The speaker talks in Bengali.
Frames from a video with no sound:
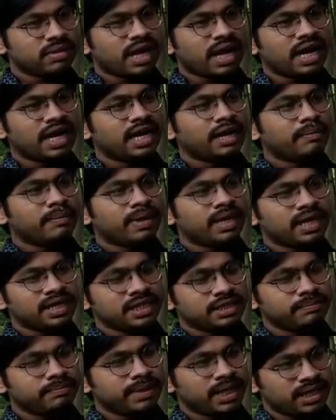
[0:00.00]
আল্লামা
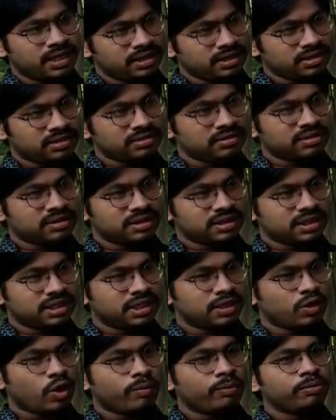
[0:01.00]
ইকবাল
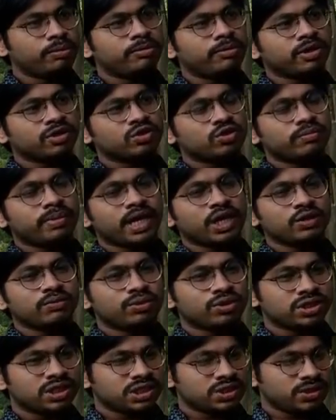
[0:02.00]
যেটা অবিভক্ত
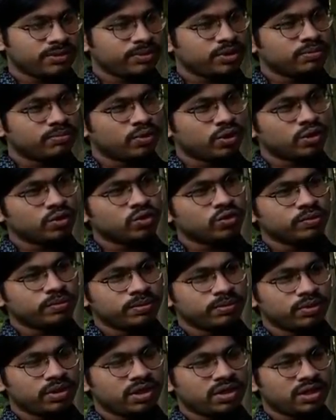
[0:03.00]
ভারতবর্ষের সবচেয়ে বড়
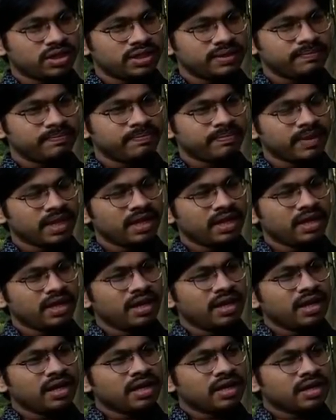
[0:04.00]
কবি বলা হয়
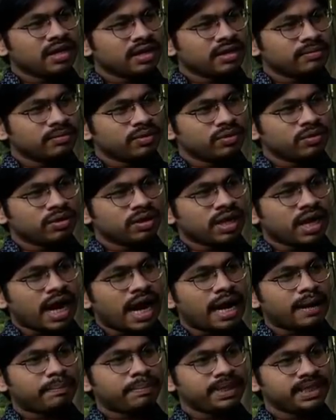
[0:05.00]
এবং
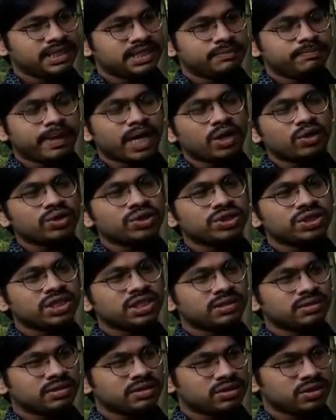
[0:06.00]
হাফিজ
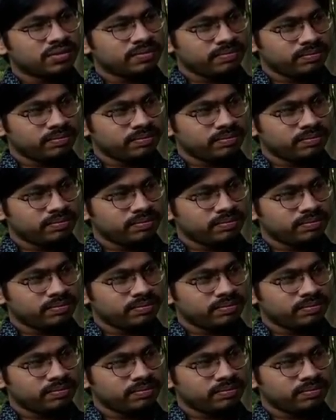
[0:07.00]
পারস্যের সব